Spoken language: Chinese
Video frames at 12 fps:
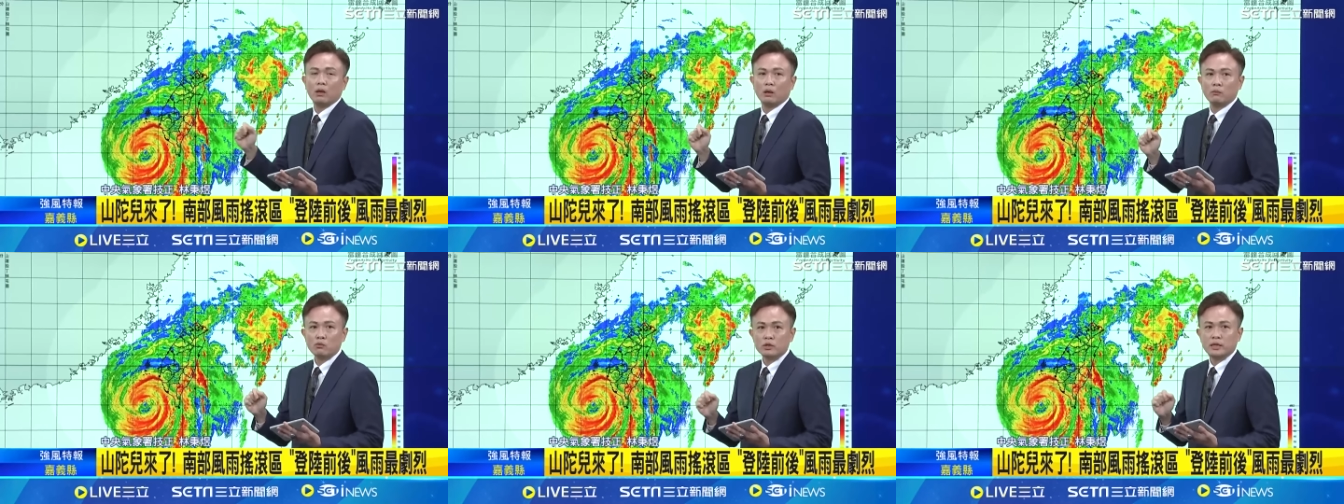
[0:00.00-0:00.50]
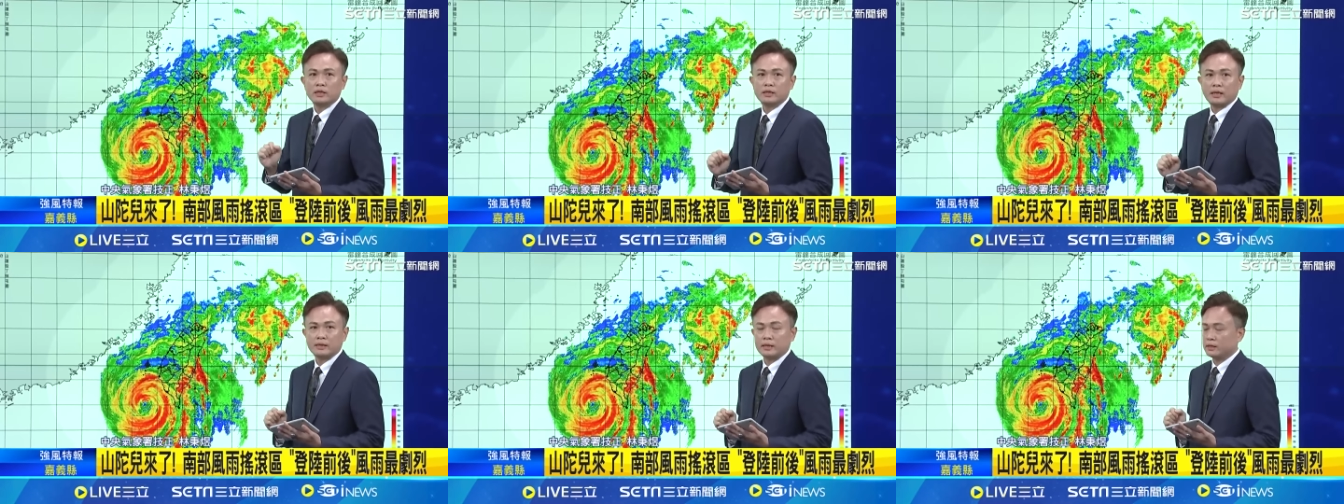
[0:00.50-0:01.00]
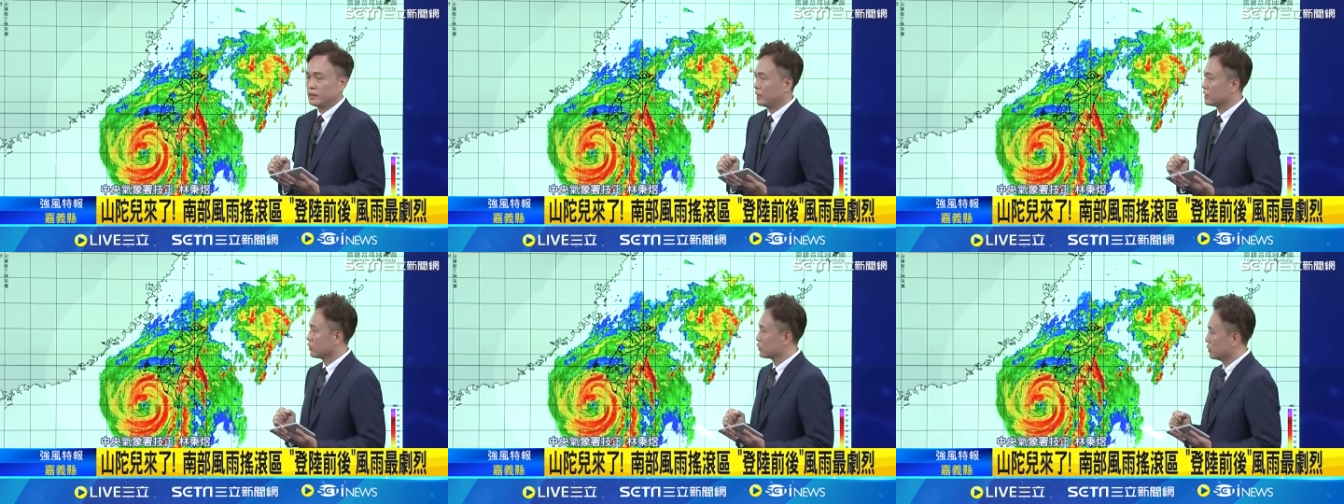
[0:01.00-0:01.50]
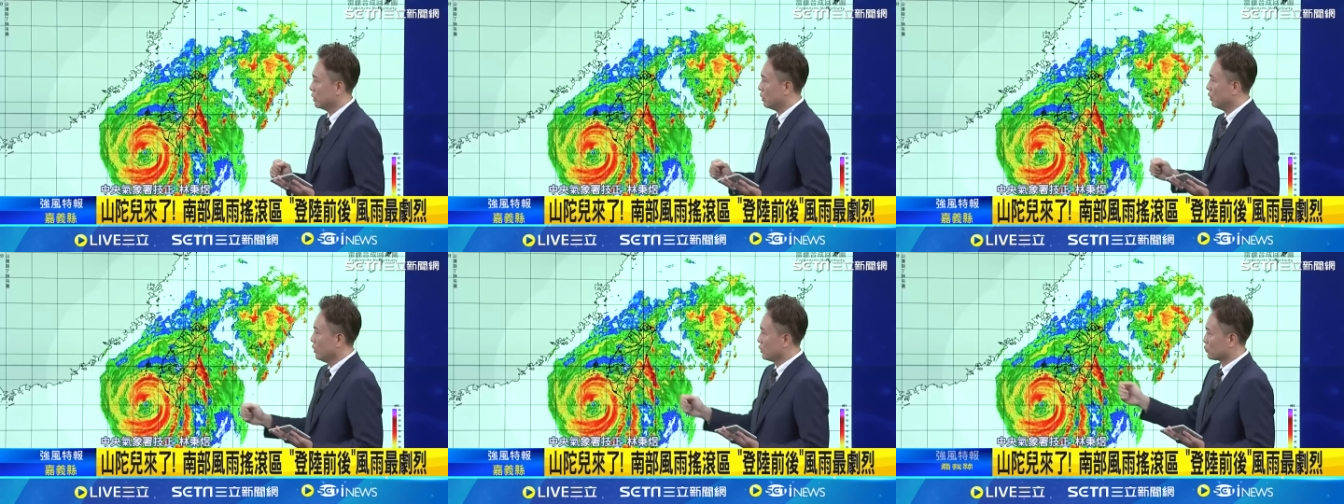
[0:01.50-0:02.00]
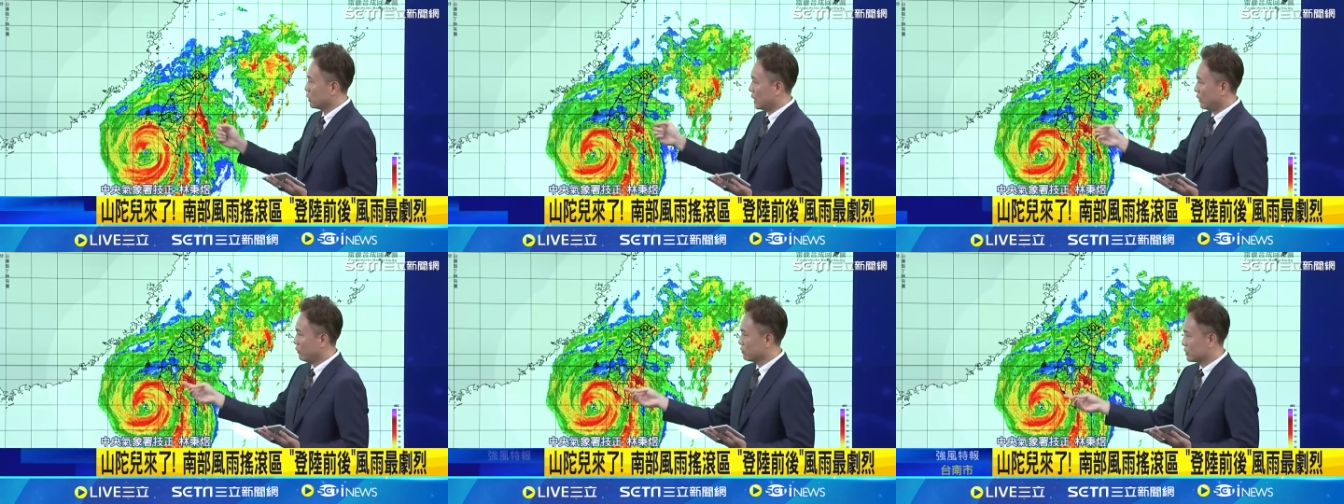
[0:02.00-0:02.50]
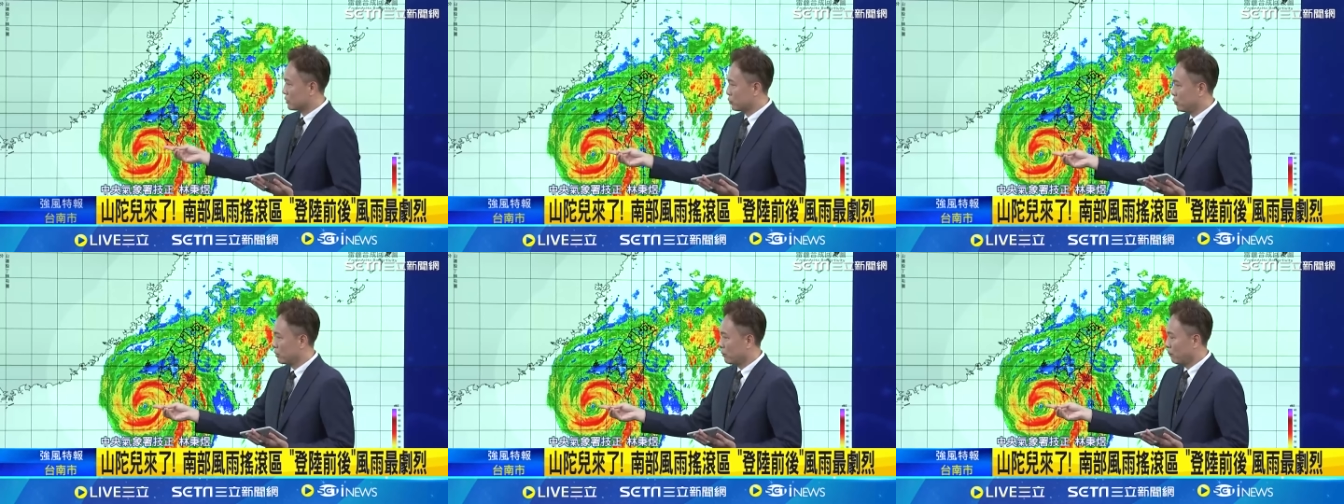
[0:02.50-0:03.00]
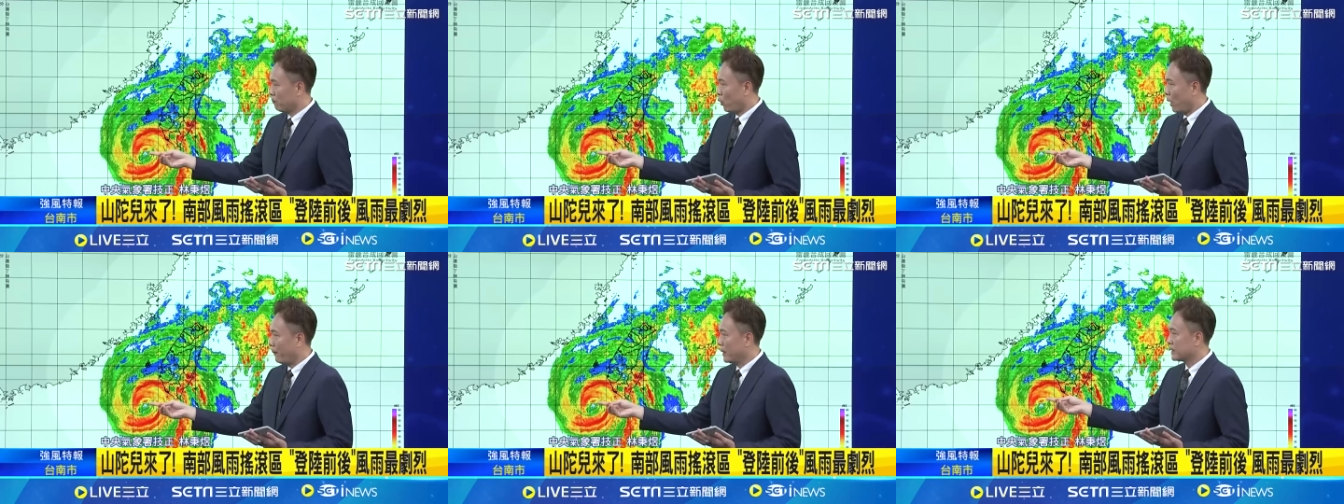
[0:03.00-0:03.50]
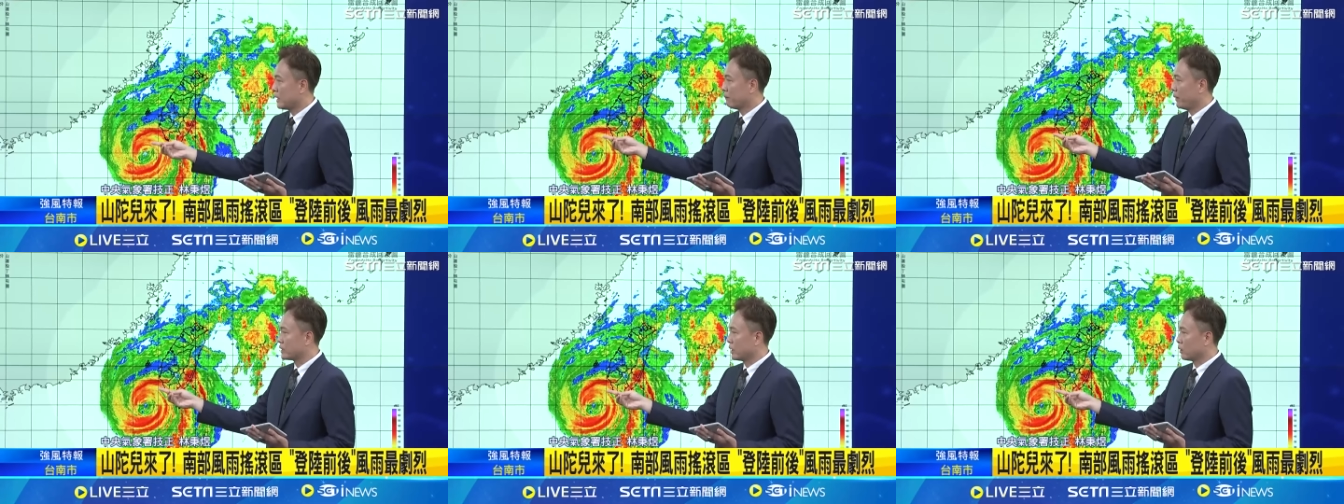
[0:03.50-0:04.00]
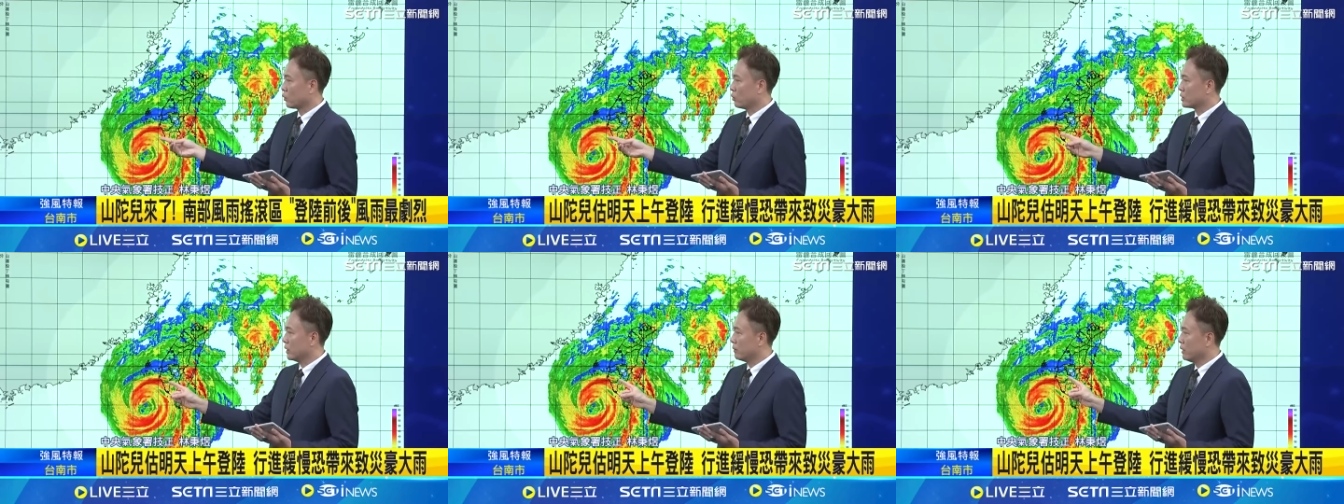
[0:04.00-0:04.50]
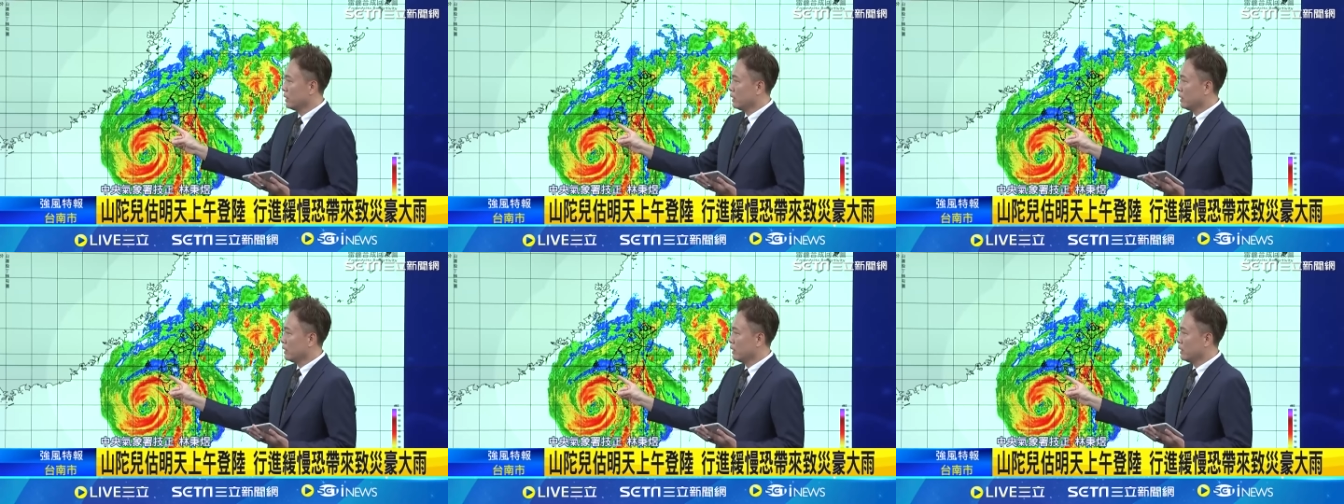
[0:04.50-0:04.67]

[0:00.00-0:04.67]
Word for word: 而目前现在这现在这个时候，随台风持续缓慢向北上的过程，